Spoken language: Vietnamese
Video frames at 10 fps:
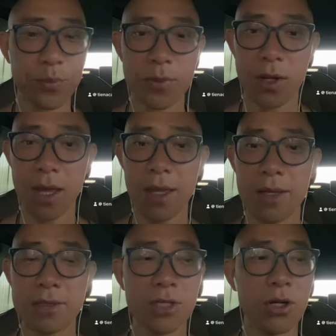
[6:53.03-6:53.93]
ok
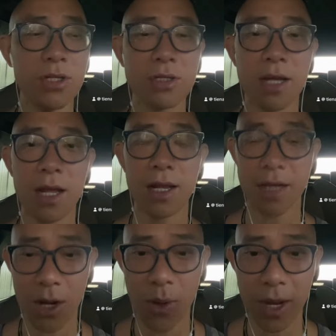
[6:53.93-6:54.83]
cho nước Đài, à,
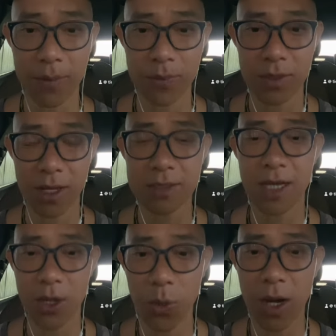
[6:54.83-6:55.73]
Đài Loan ok
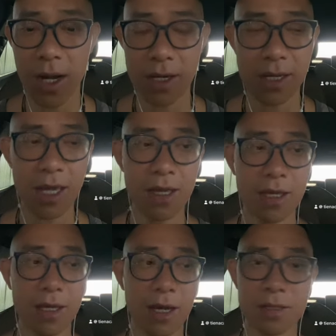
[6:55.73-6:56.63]
Taiwan ok
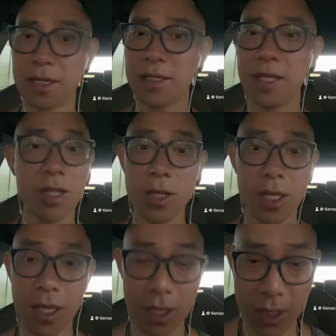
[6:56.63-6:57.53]
à, tới tiền tỷ tỷ
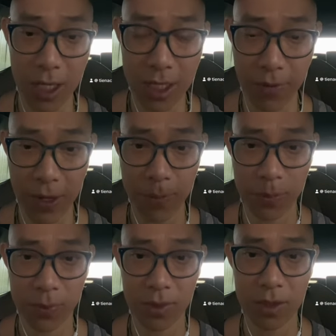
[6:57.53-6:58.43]
tỷ tỷ tỷ như vậy
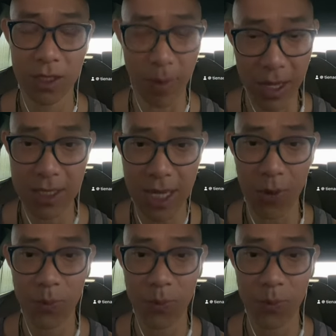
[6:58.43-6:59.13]
thì bạn nghĩ sao